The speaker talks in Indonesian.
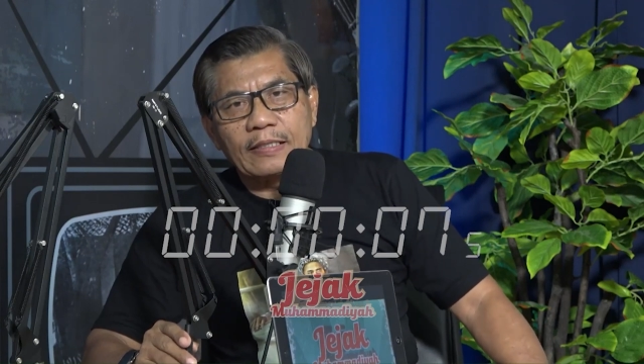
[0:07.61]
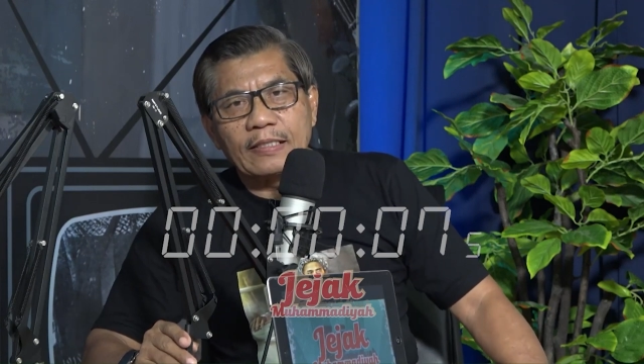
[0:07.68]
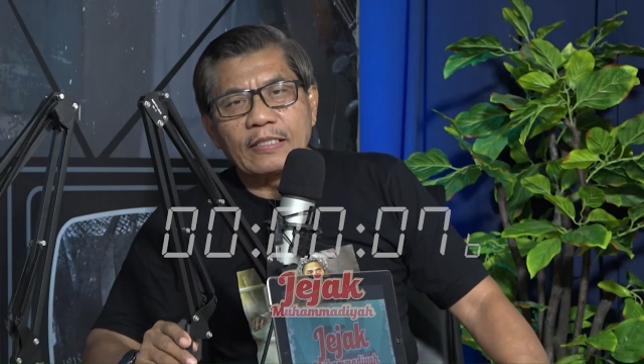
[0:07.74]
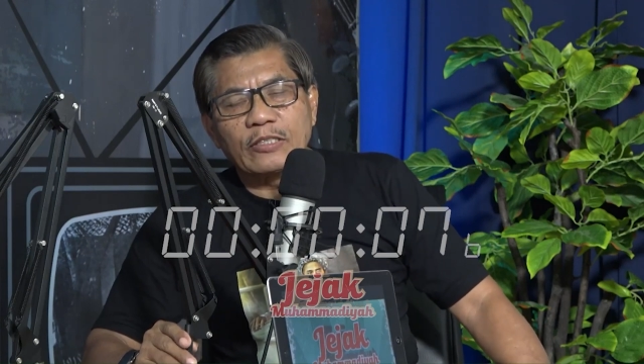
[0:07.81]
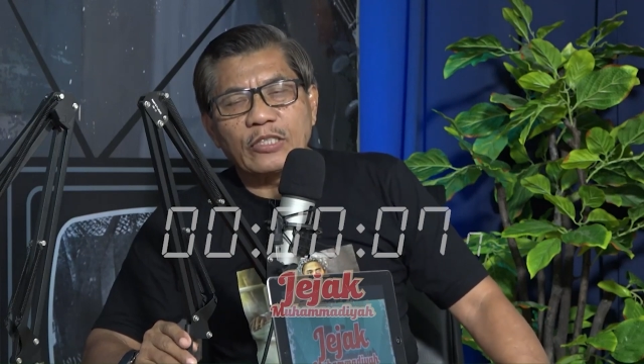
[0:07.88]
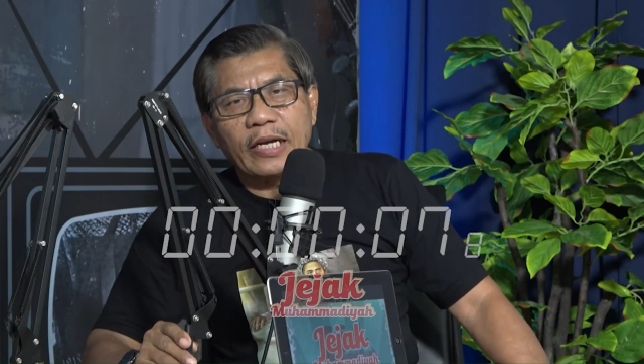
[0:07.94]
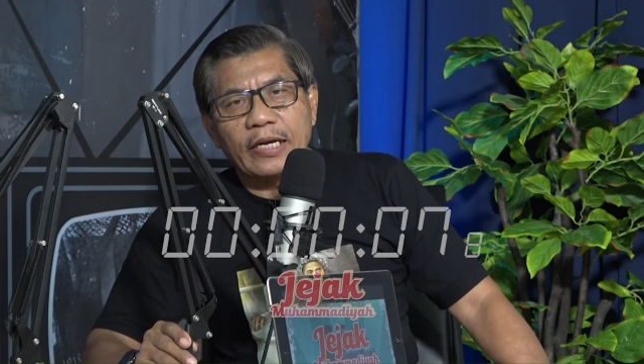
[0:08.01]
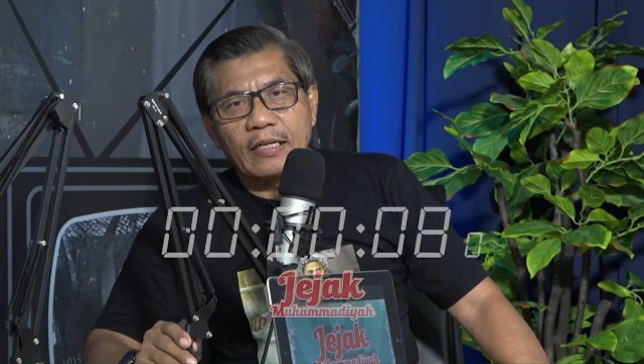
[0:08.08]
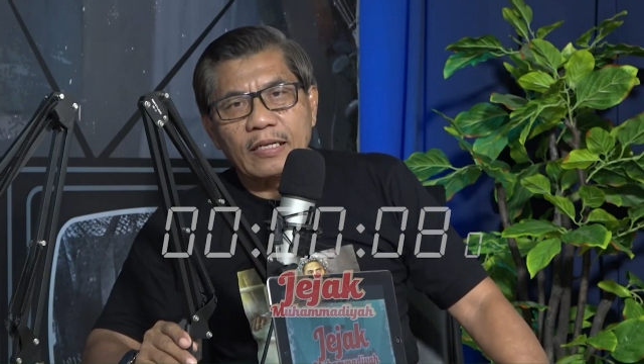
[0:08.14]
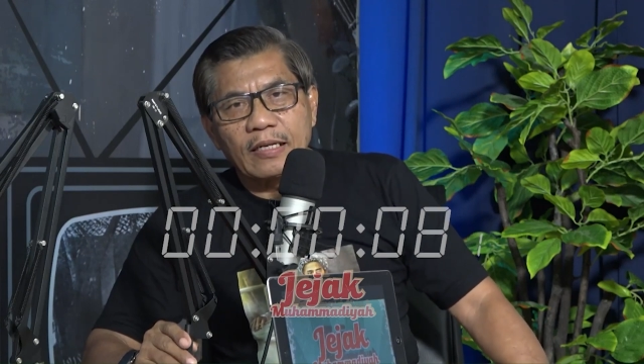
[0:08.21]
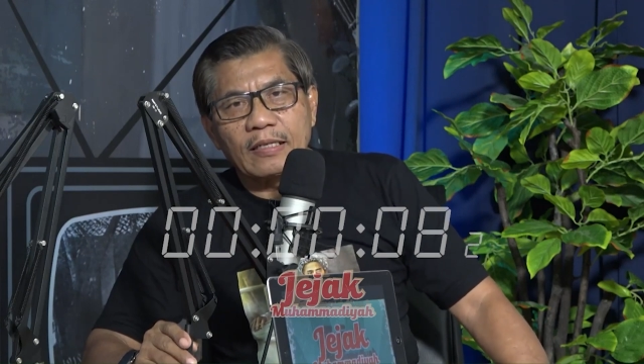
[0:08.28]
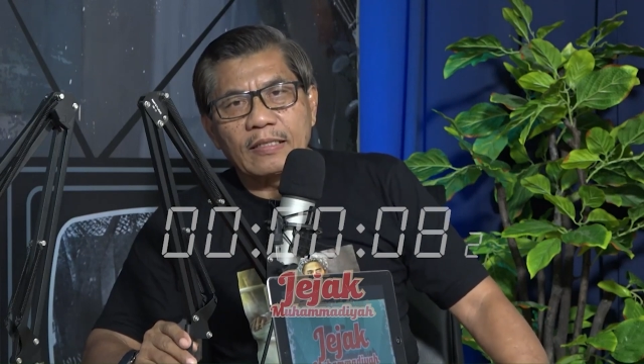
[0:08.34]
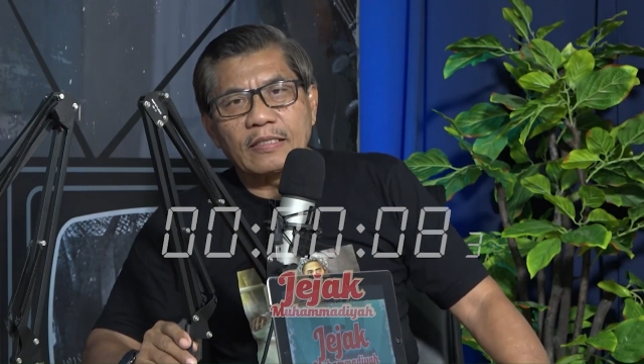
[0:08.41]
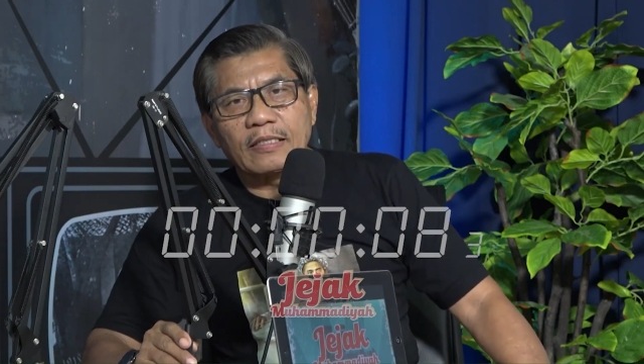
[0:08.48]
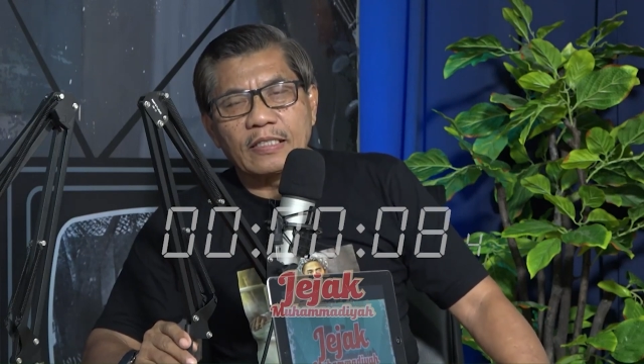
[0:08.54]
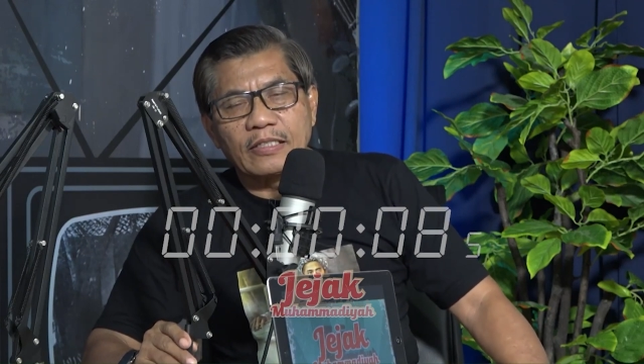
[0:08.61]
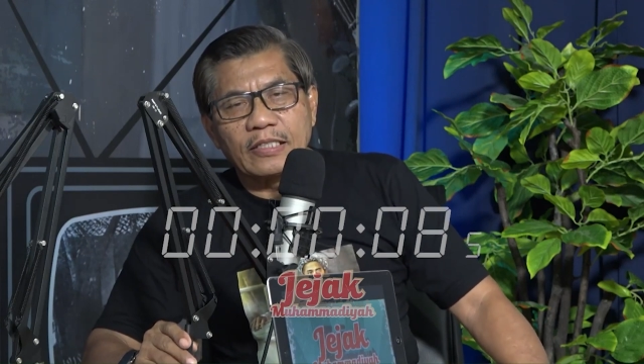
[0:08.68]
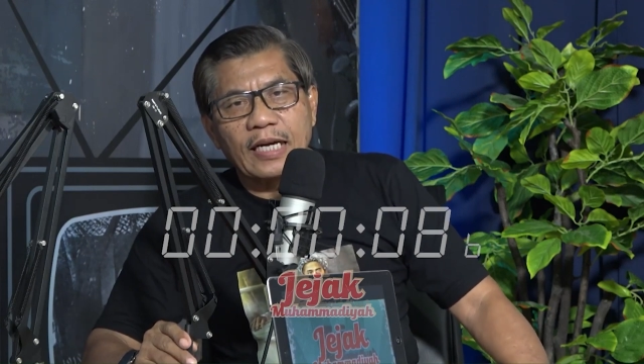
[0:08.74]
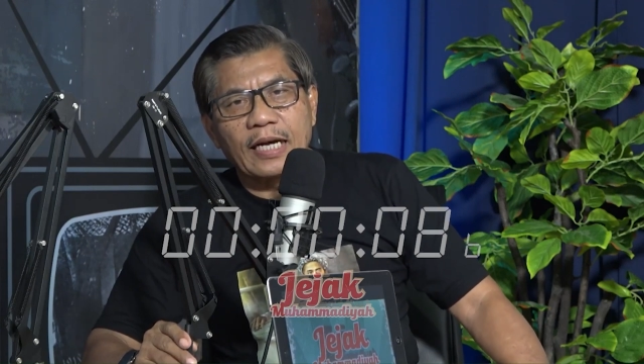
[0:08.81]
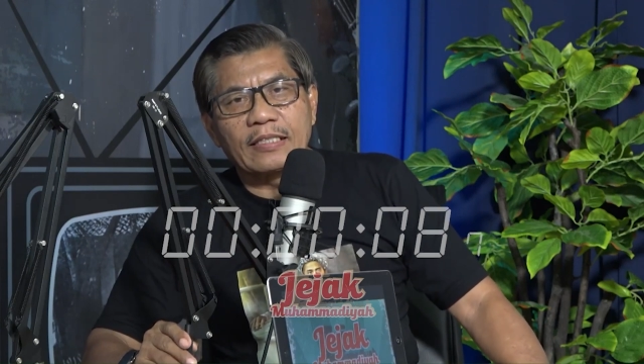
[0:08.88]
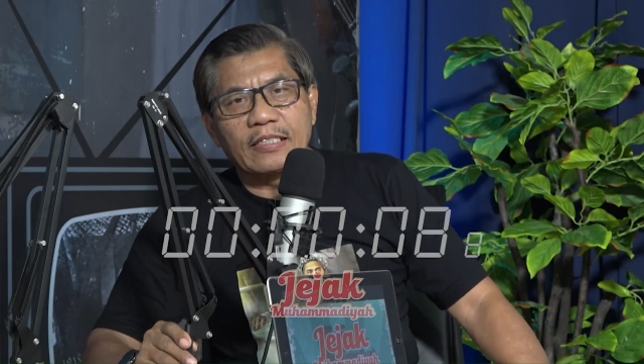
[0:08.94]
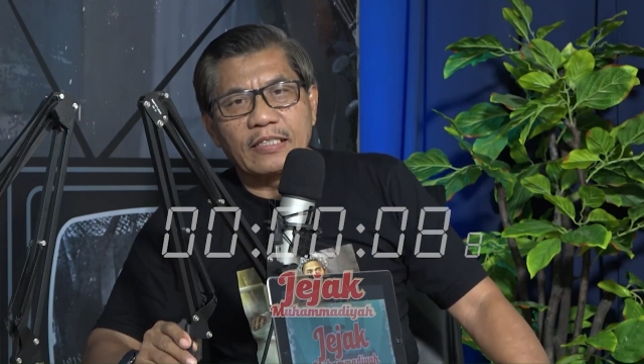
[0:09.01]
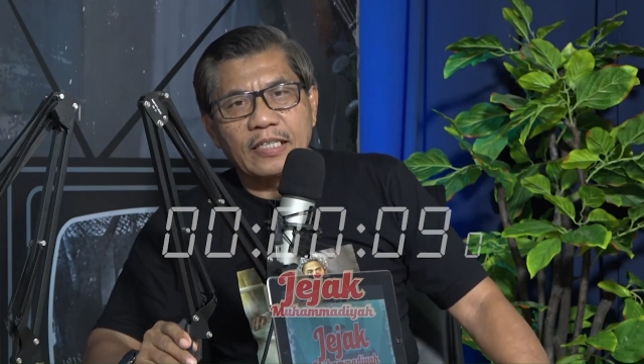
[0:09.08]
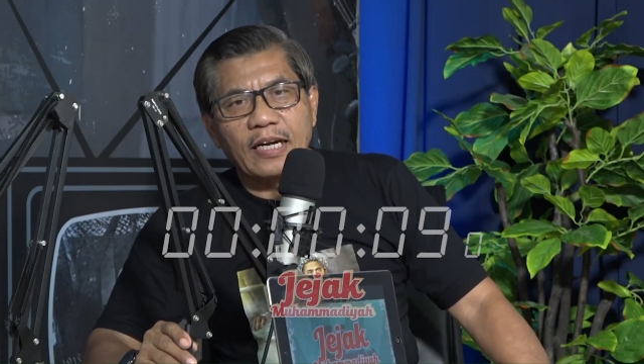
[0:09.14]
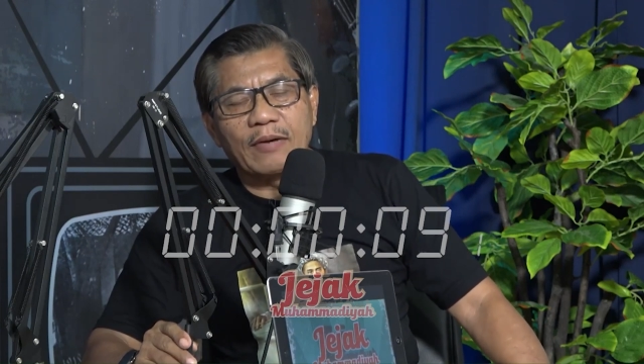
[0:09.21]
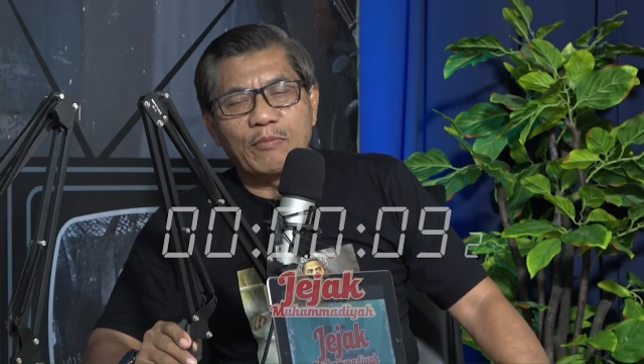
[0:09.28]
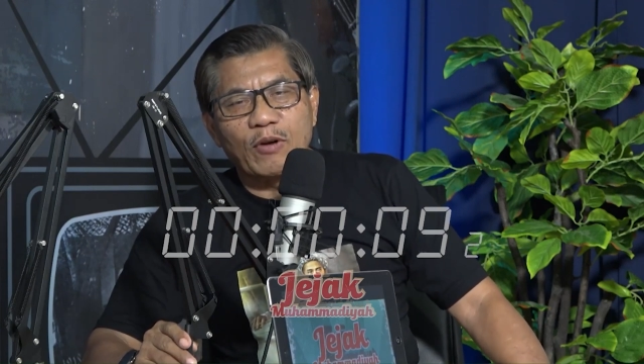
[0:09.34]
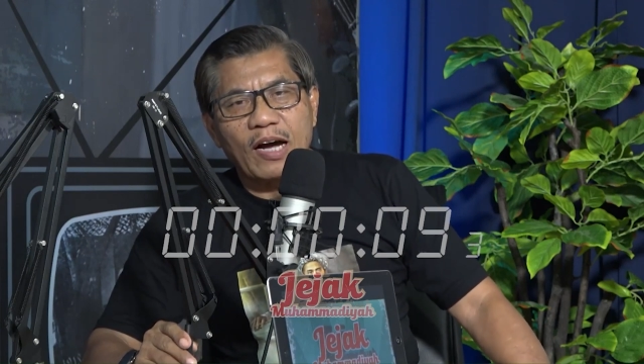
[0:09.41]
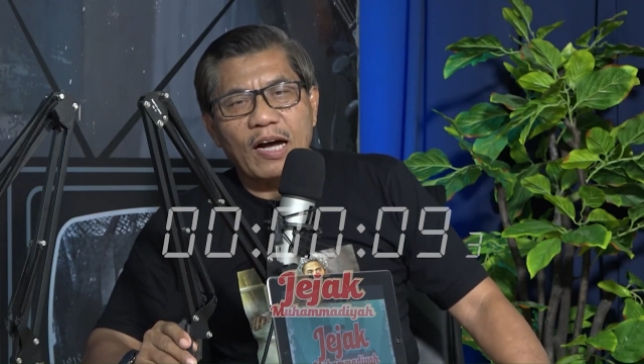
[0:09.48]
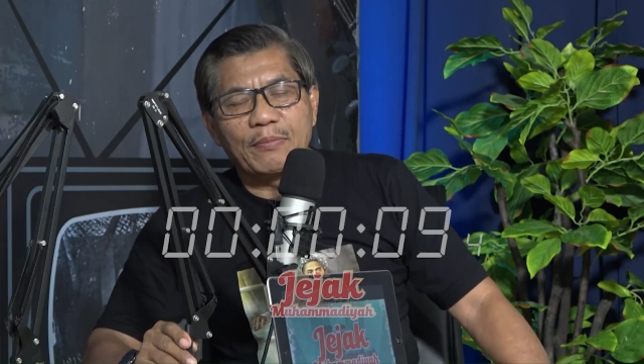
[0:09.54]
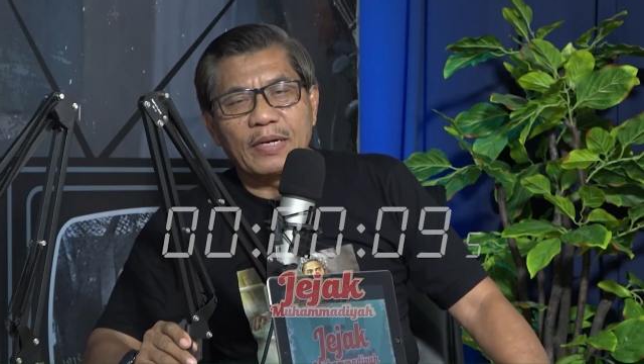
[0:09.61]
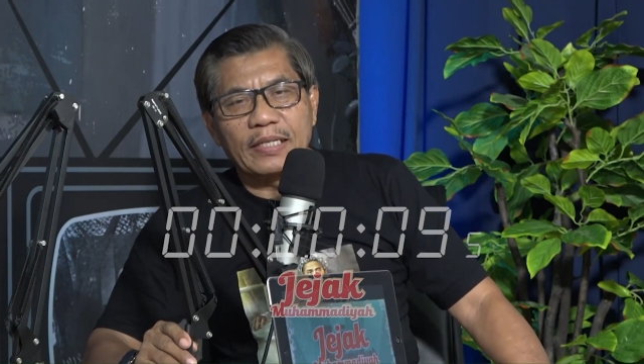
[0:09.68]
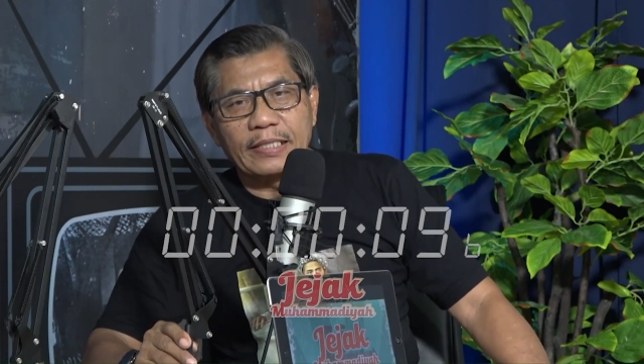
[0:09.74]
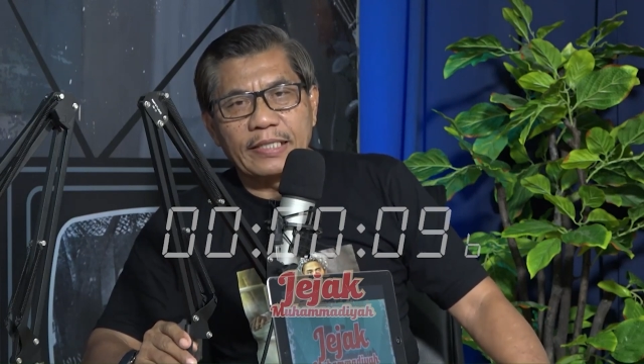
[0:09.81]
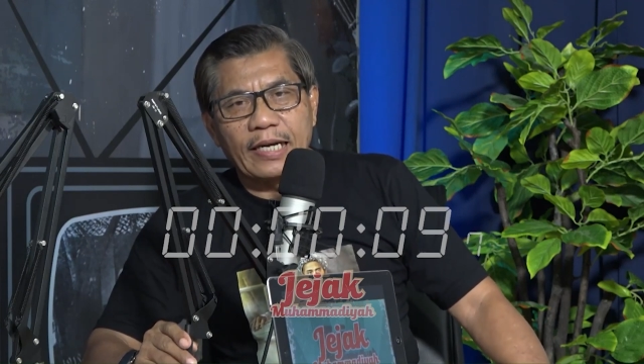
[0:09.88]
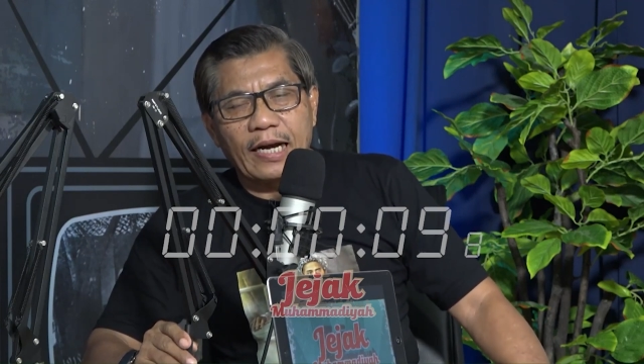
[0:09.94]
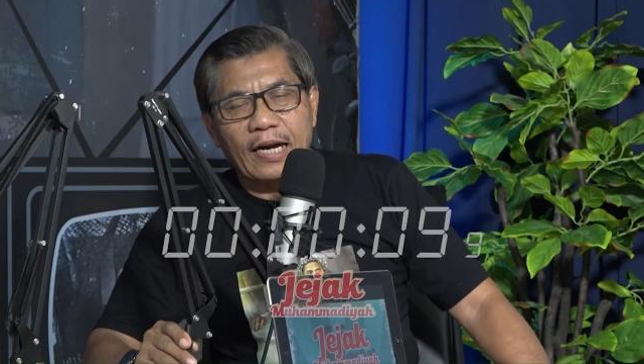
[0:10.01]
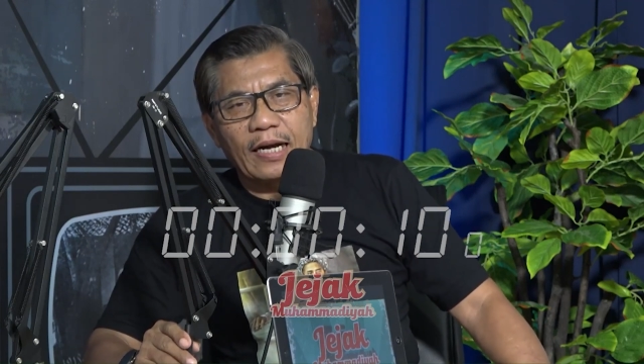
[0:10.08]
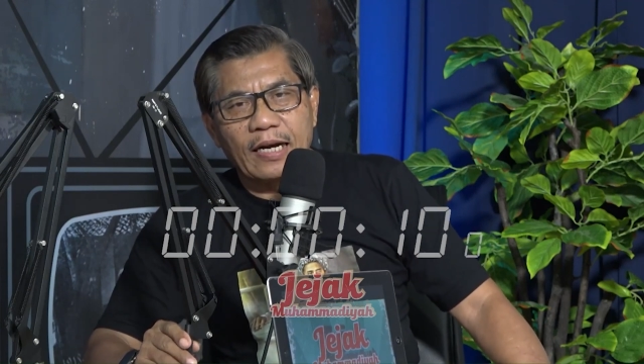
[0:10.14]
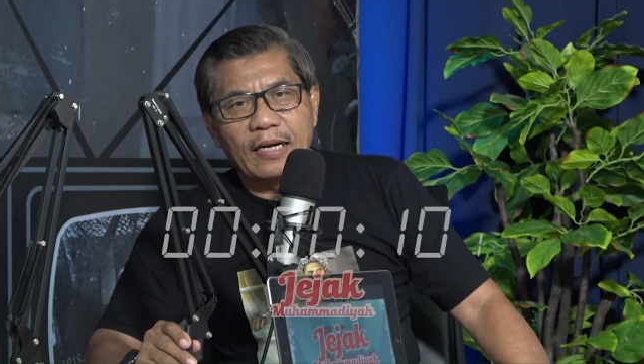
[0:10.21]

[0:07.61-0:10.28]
di channel Jejak-Jejak Muhammadiyah.